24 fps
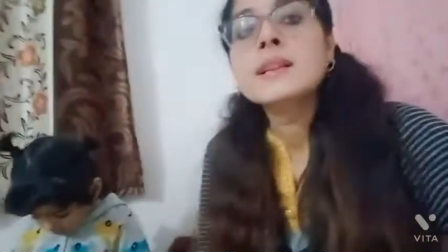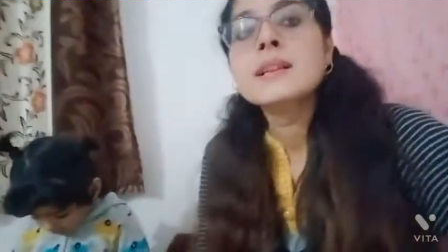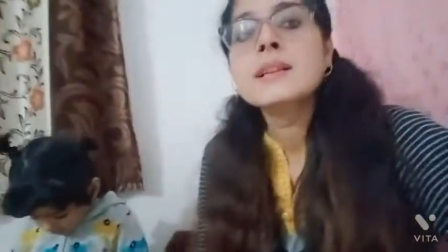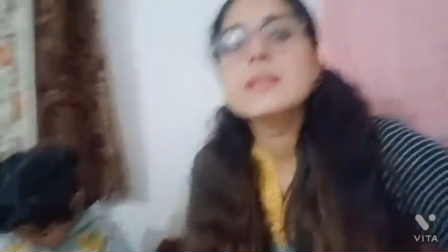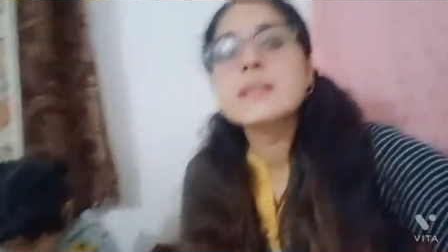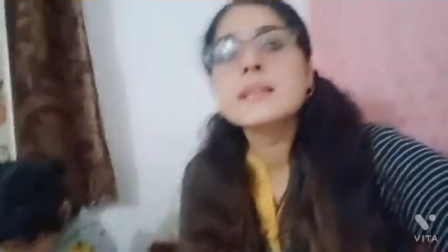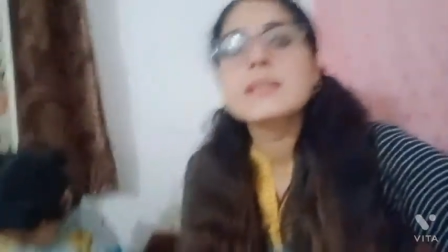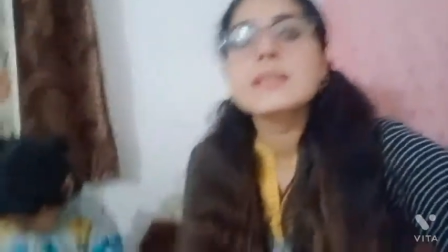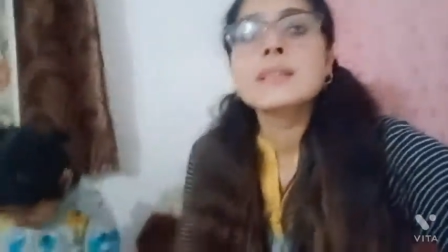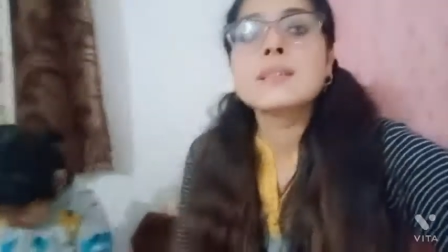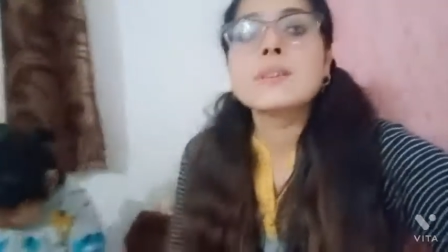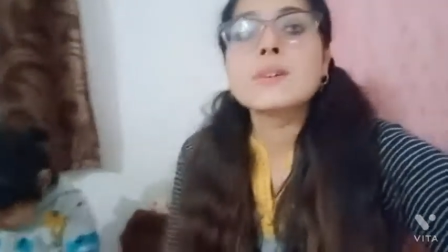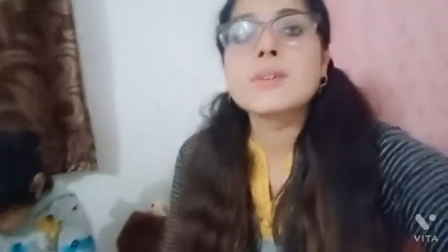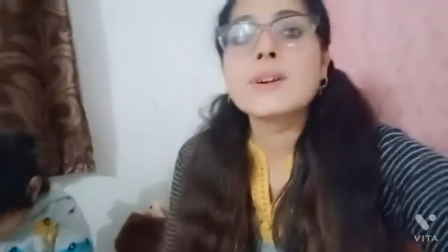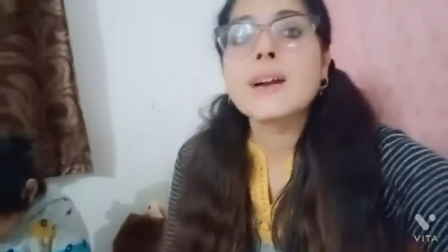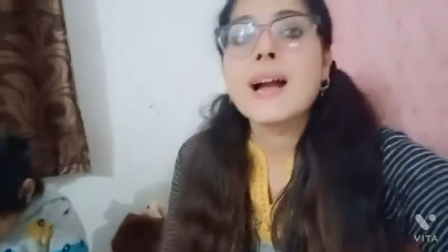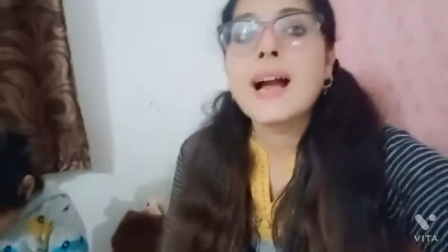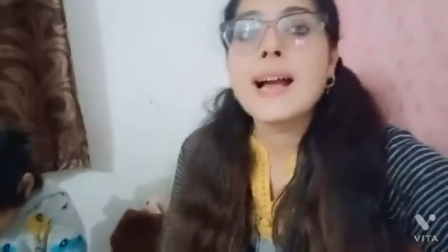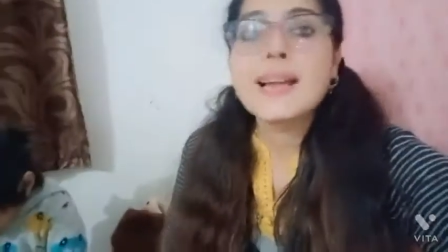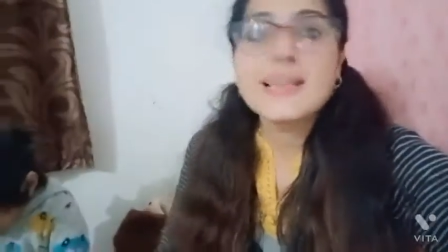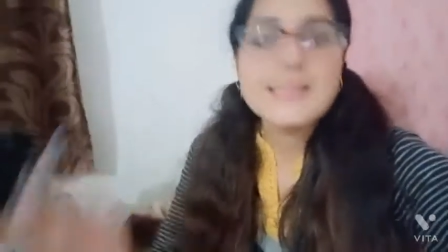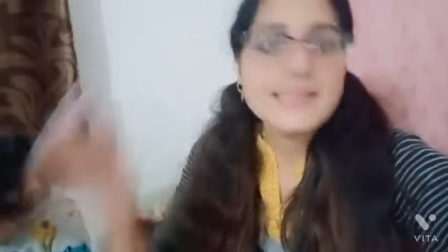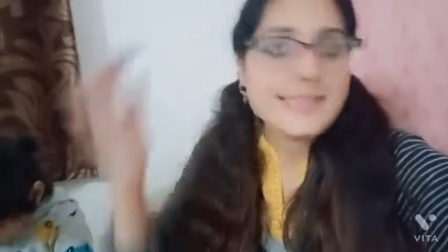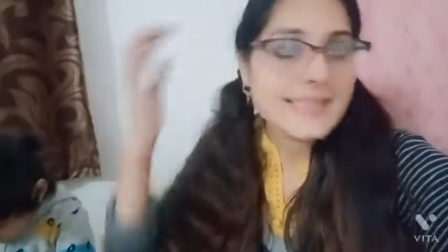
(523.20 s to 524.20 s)
तो गाइज
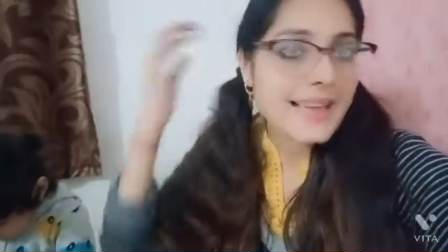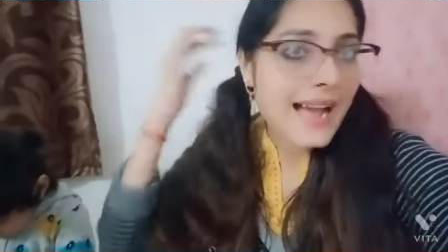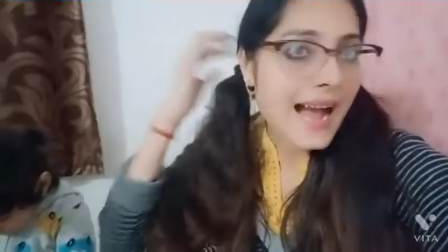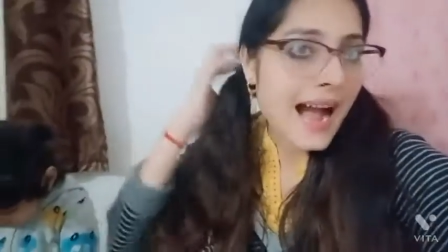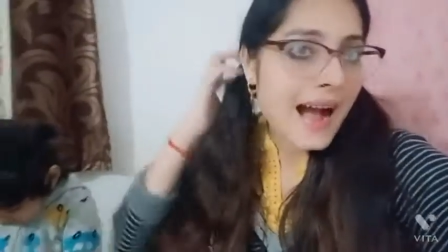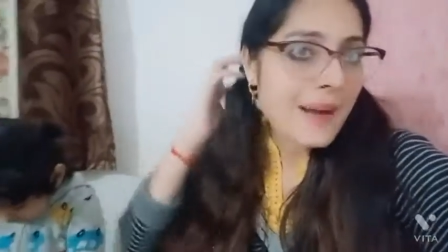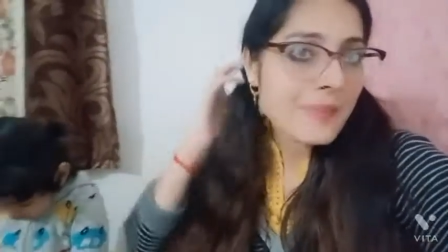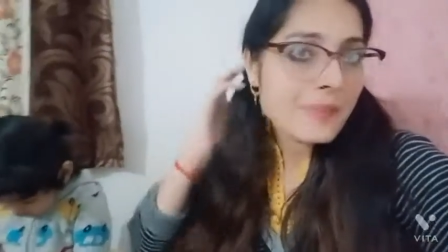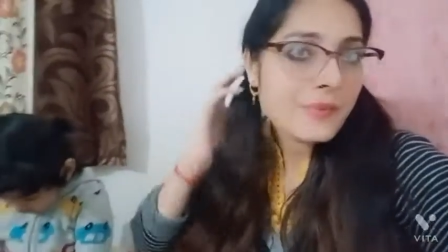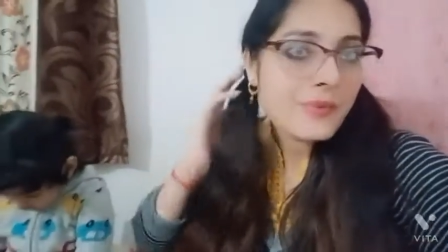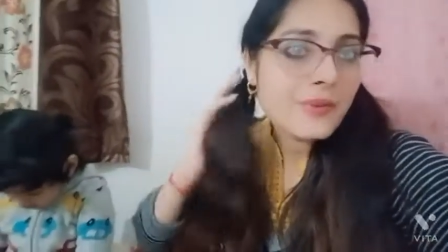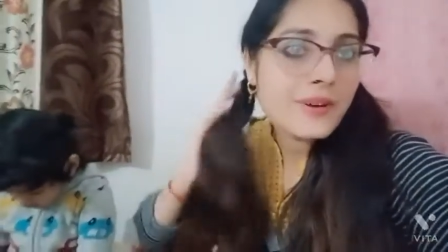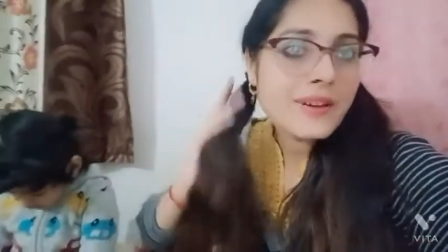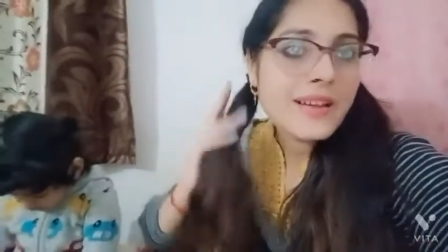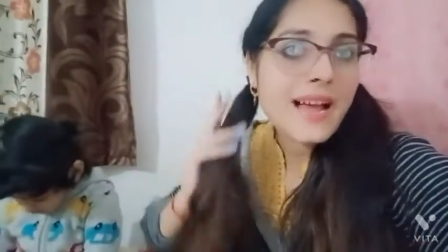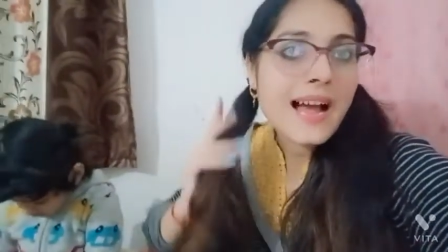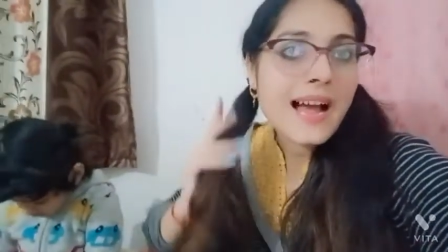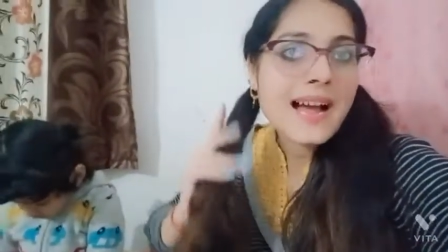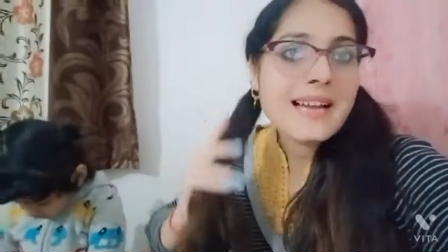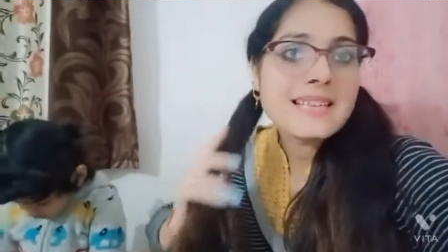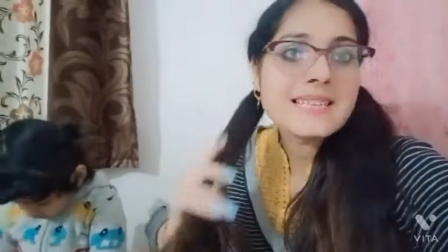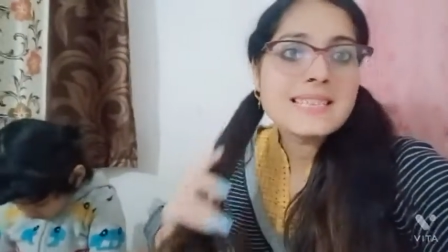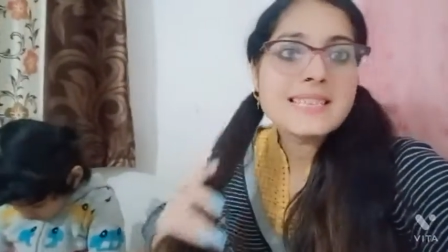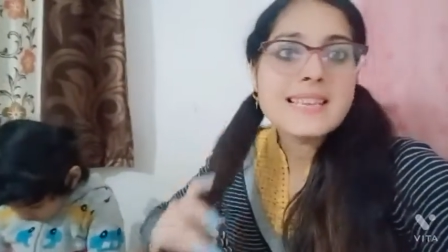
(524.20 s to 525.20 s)
आपको आज
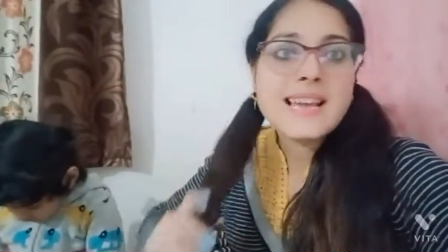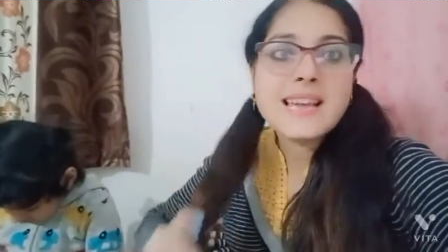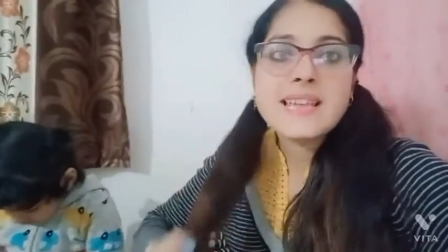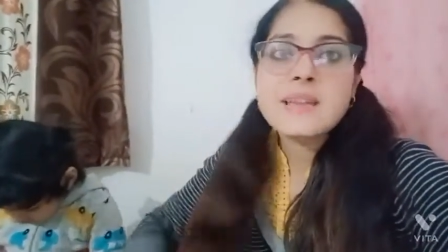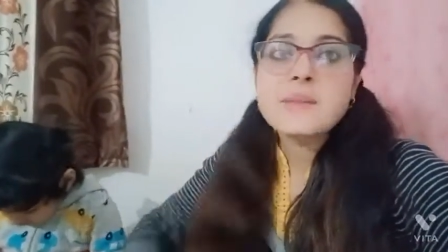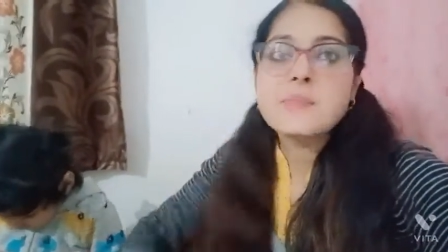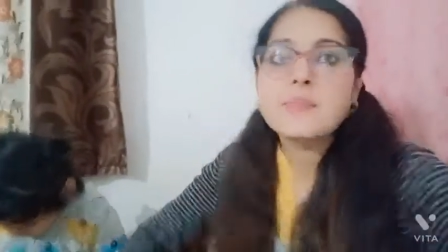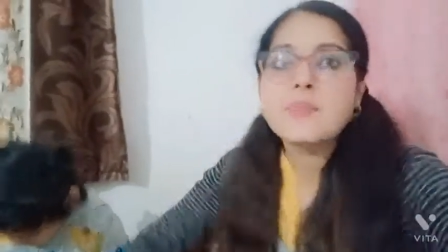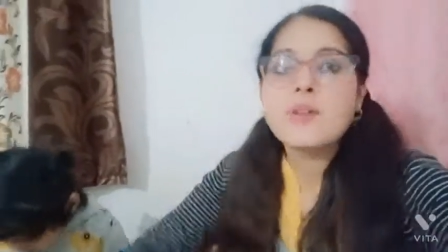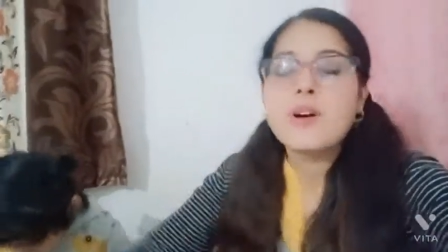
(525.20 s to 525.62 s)
का ये ब्लॉग